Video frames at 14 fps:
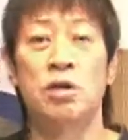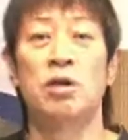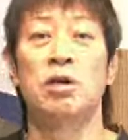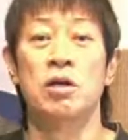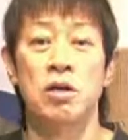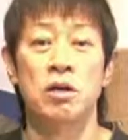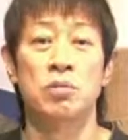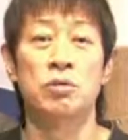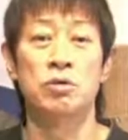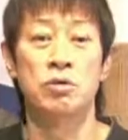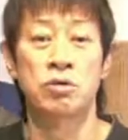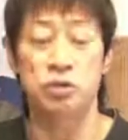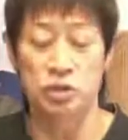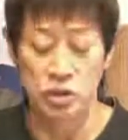えー、持
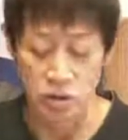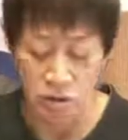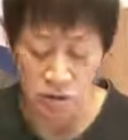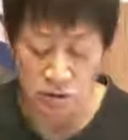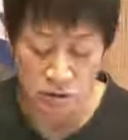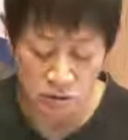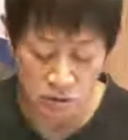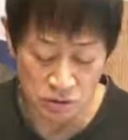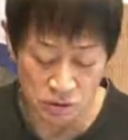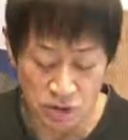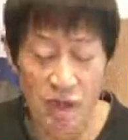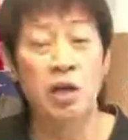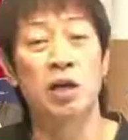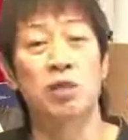ち主
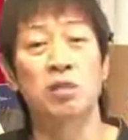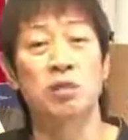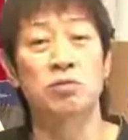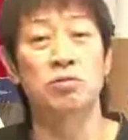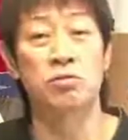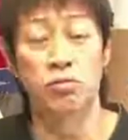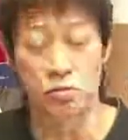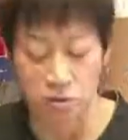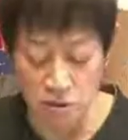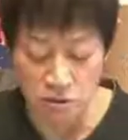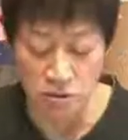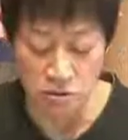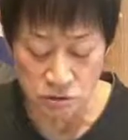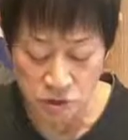であられたということなん
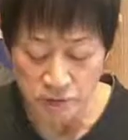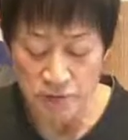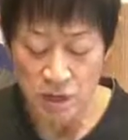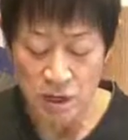ですね。